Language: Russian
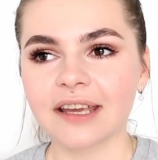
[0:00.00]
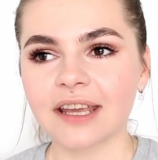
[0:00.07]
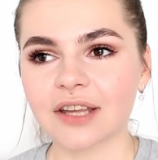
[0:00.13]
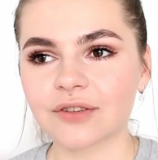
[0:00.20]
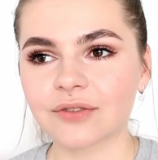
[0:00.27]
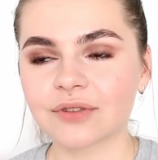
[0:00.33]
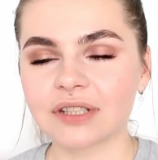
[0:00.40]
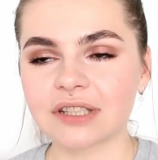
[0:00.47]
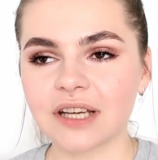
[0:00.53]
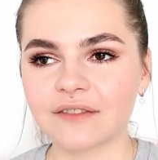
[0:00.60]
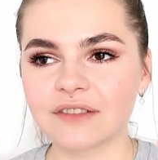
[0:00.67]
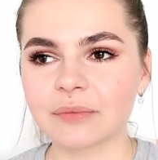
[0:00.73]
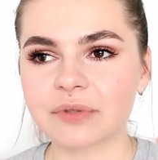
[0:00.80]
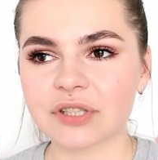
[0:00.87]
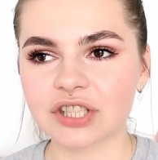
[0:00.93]
Я тут
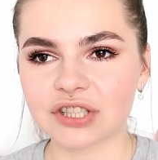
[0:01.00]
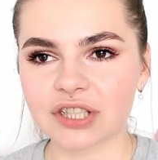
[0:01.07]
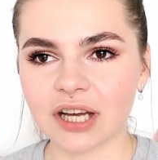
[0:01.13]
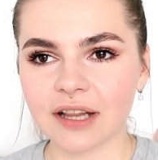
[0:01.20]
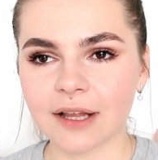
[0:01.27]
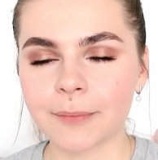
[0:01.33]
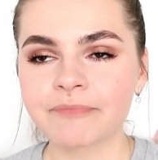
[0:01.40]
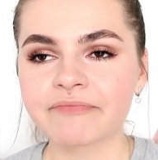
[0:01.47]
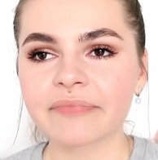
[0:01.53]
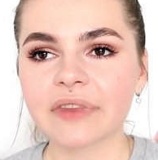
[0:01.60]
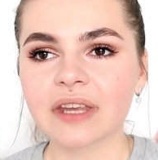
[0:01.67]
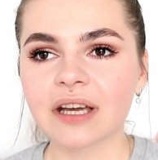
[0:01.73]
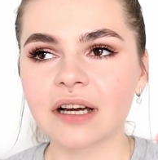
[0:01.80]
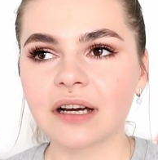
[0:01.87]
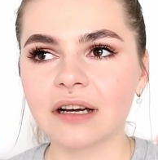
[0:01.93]
недавно прочитала
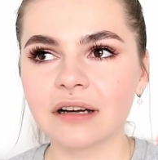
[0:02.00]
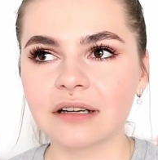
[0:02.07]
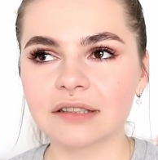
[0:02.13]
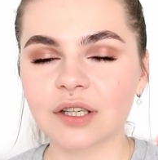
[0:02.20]
э,